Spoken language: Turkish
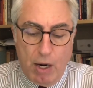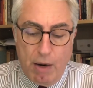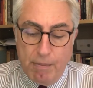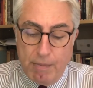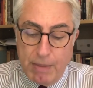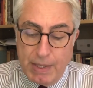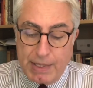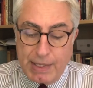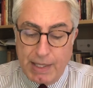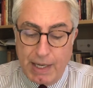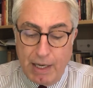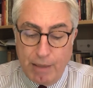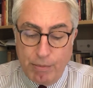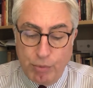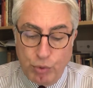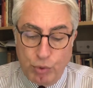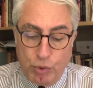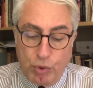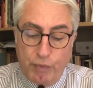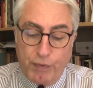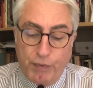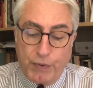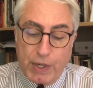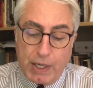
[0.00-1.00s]
Mesele
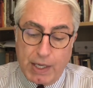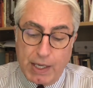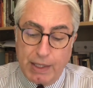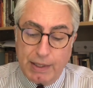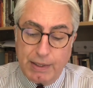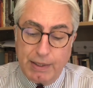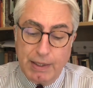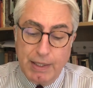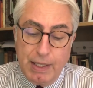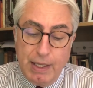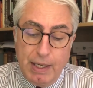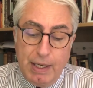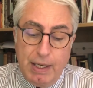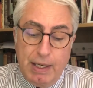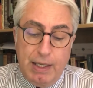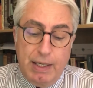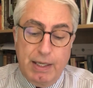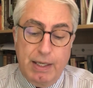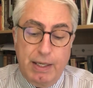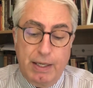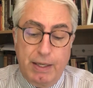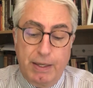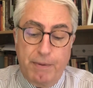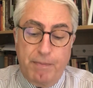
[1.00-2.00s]
budur. Fakat
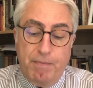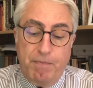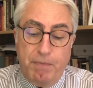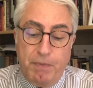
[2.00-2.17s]
e,